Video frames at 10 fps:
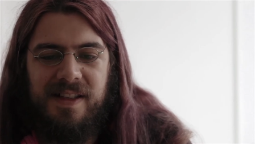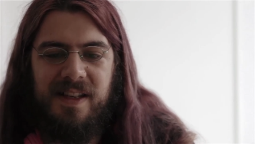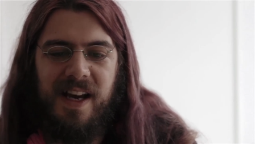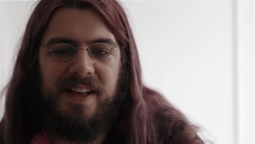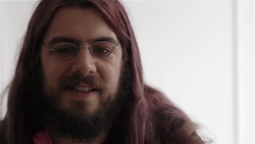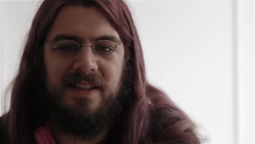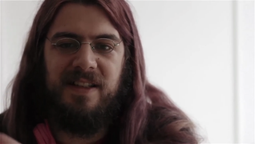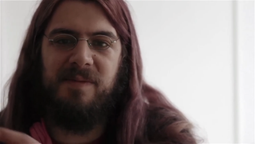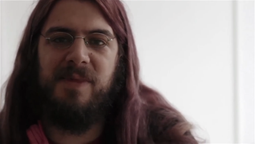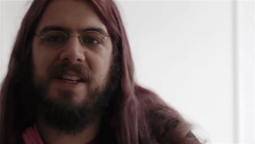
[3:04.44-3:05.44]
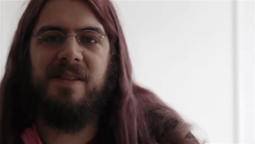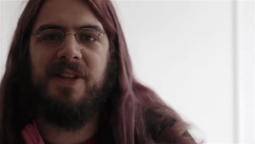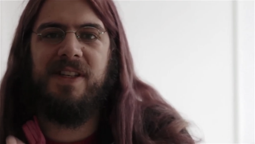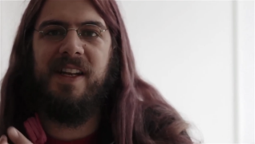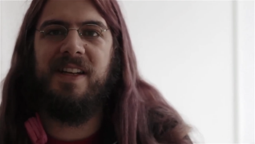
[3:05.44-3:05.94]
die einzelnen Medien
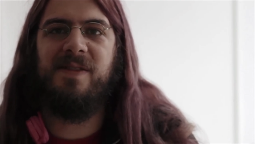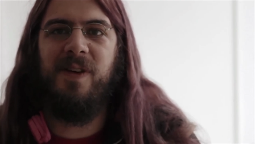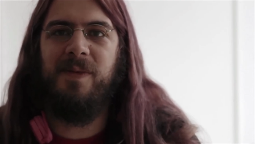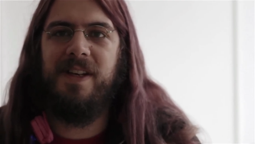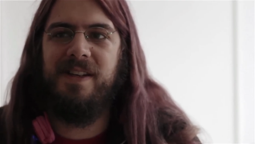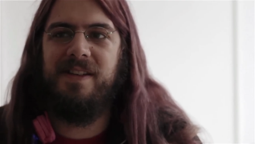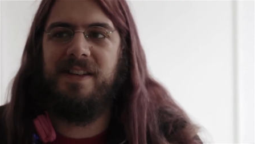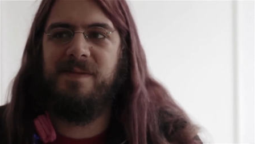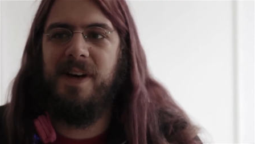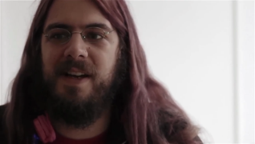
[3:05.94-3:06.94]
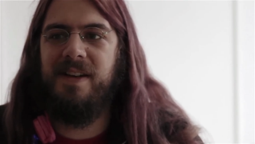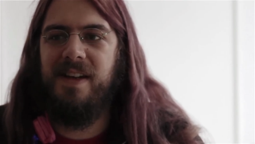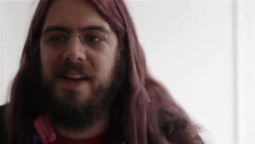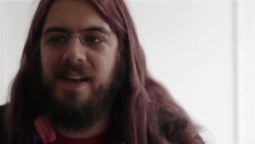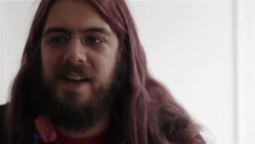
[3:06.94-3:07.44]
miteinander zu verbinden, dass man
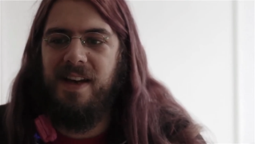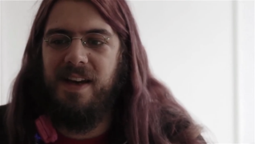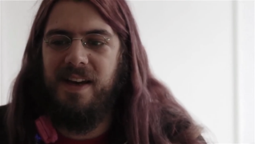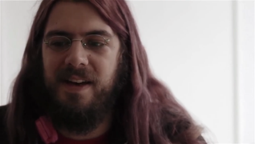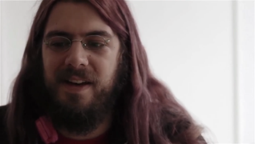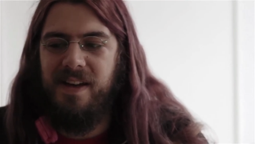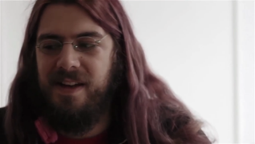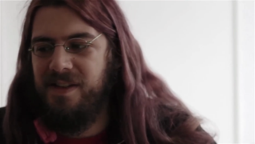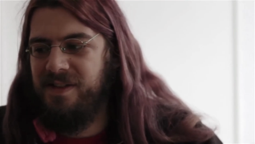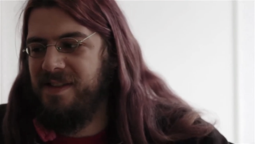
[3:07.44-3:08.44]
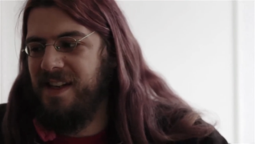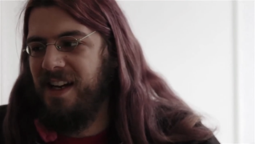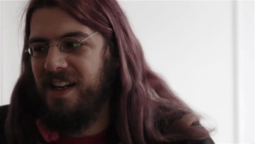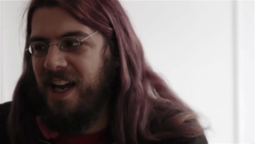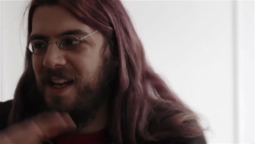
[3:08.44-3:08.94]
äh,
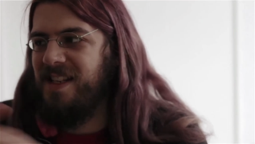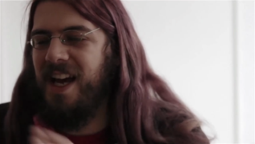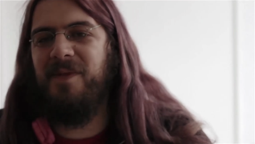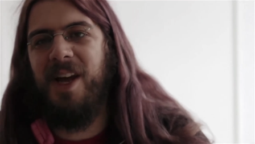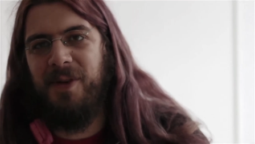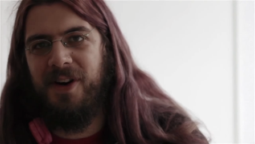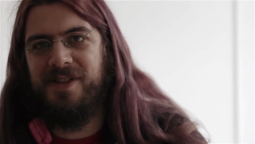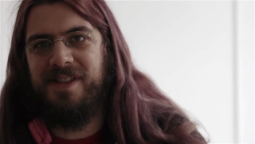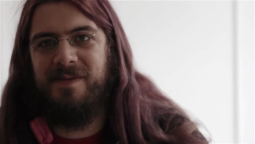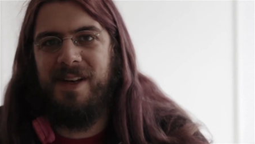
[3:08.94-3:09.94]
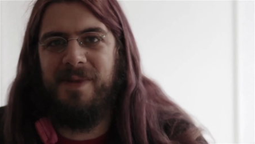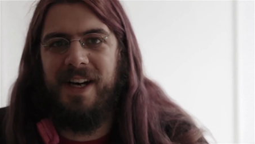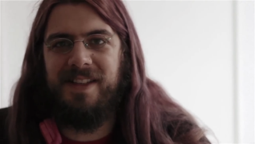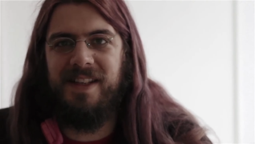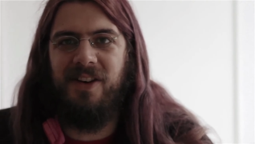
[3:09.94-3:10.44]
sozusagen einen Tumblr-Post, den man
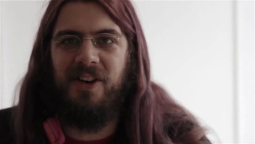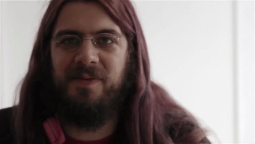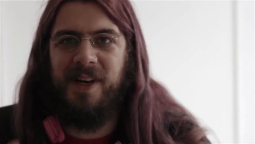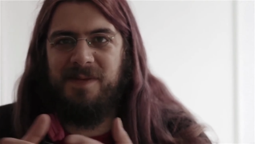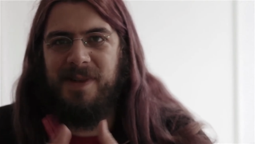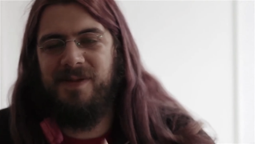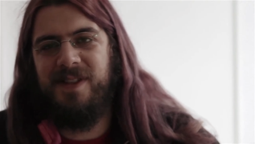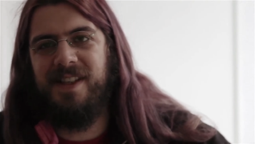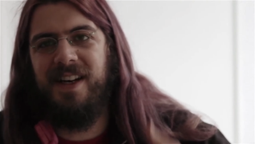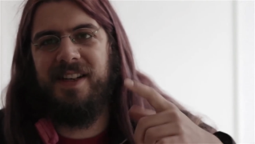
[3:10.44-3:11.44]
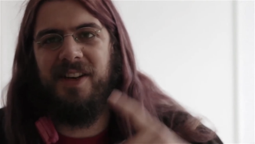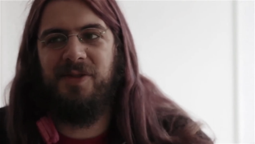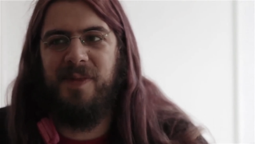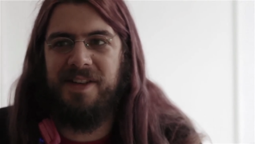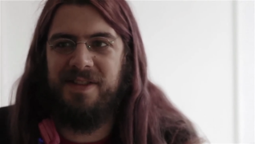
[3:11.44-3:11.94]
macht, dann auch automatisch bei Twitter hat,
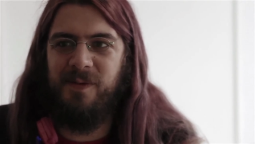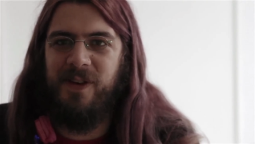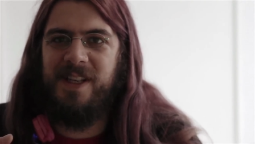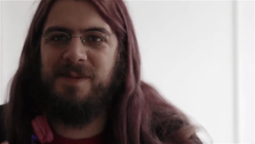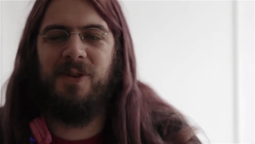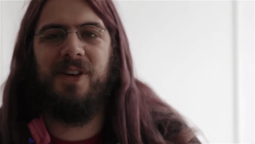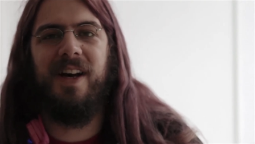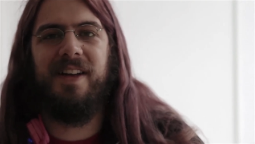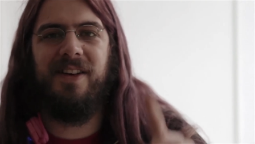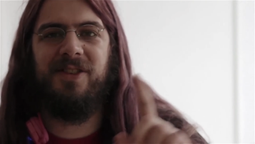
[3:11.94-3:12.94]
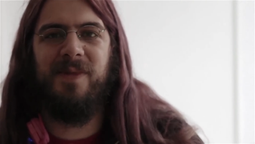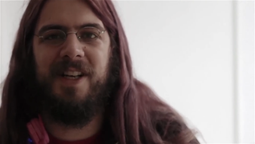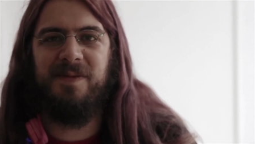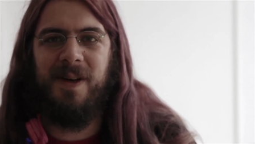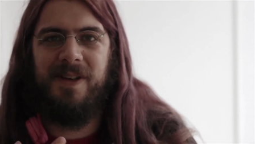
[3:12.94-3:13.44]
automatisch im Facebook hat,
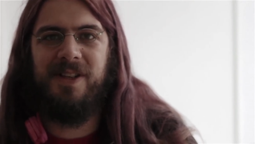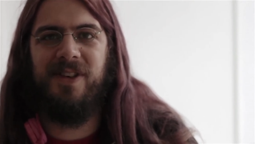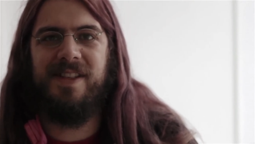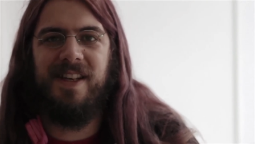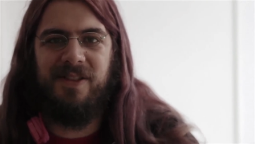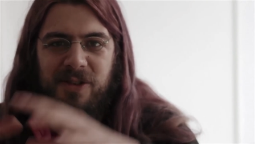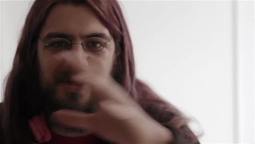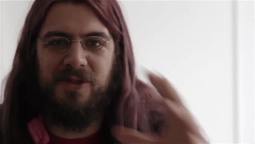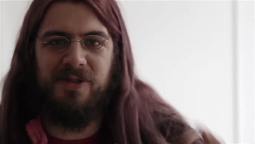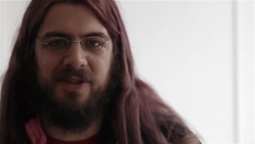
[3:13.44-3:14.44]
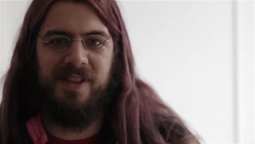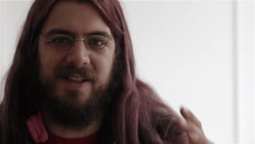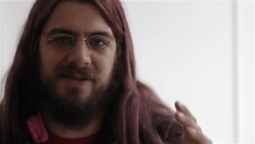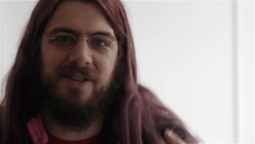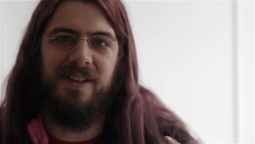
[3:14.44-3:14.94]
automatisch bei Pinterest hat und, und, und.
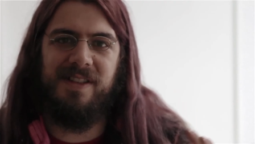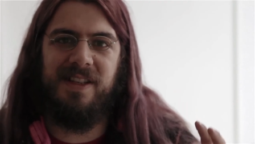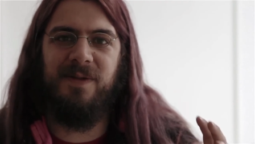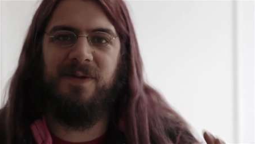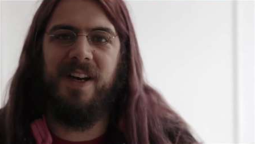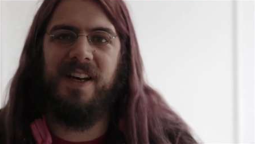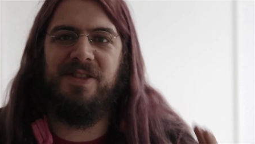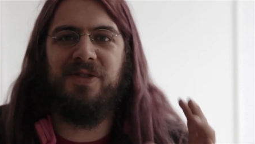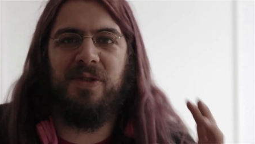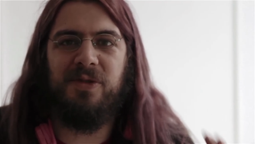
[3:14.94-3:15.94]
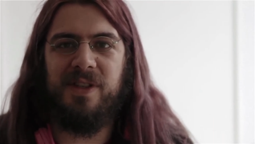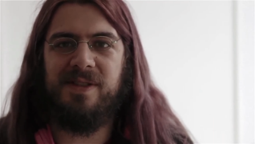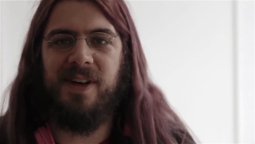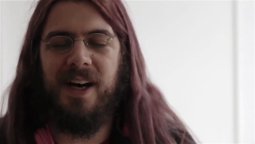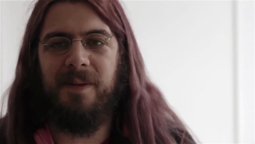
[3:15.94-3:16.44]
Also es hilft da, eine
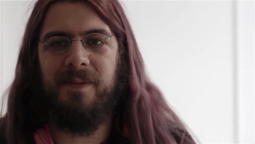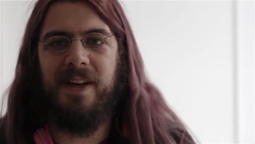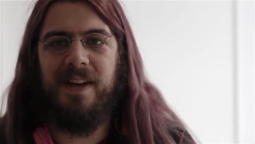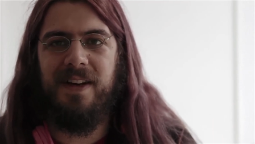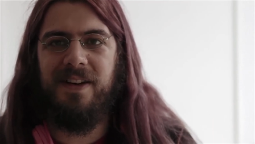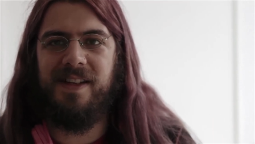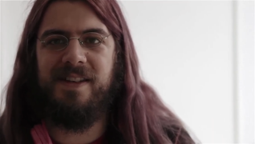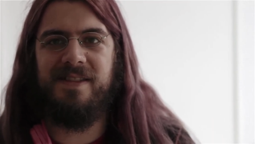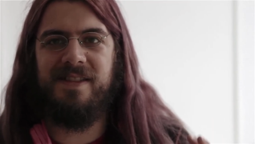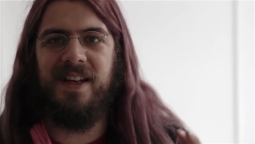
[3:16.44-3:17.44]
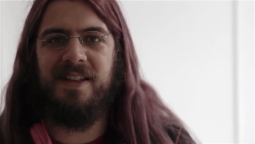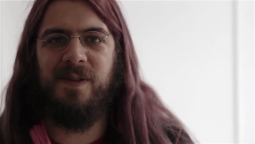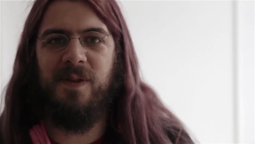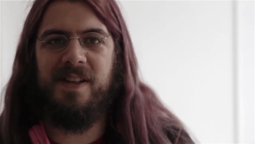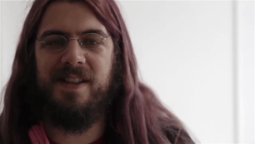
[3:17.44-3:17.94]
Struktur zu haben. Dann ist es
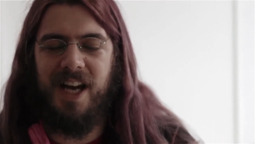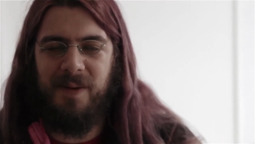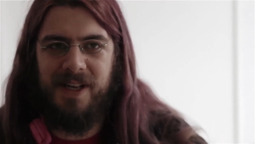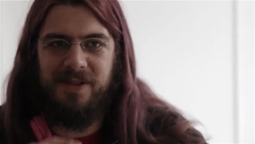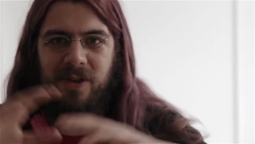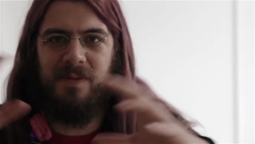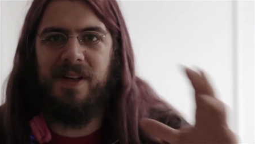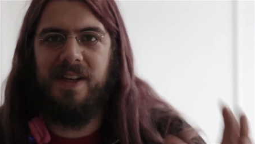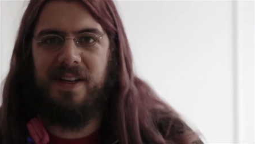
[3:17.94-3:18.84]
relativ wenig Arbeit, um